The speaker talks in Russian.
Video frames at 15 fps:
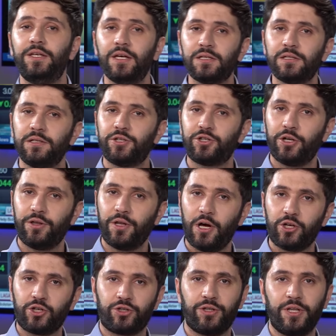Если же
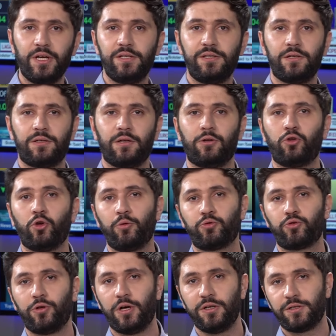наш тезис о том,
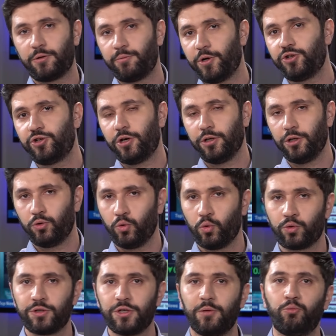что Азербайджан и
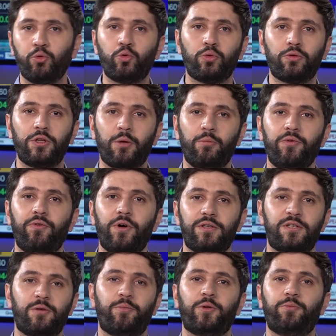Турция будут
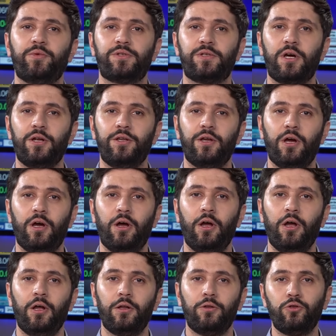добиваться подписания
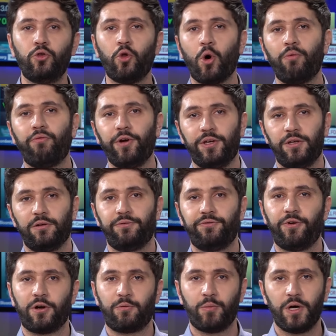новой
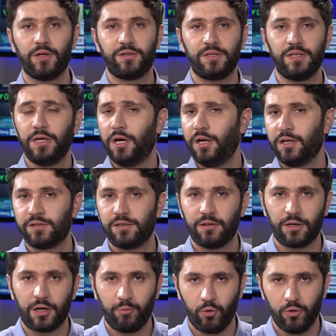формации
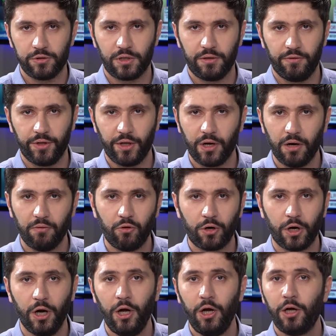Александропольского
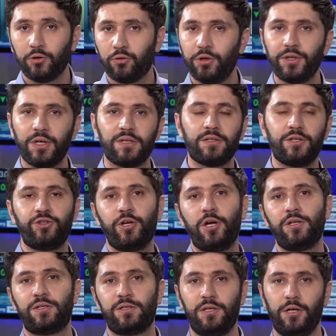договора, то это
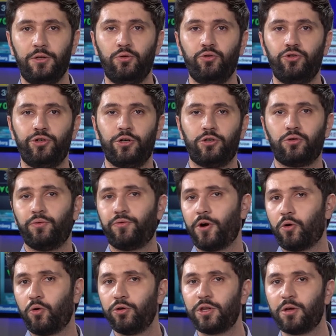означает следующее, что в
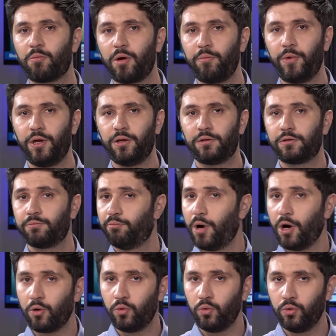какой-то момент
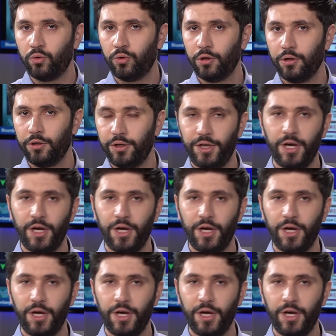Баку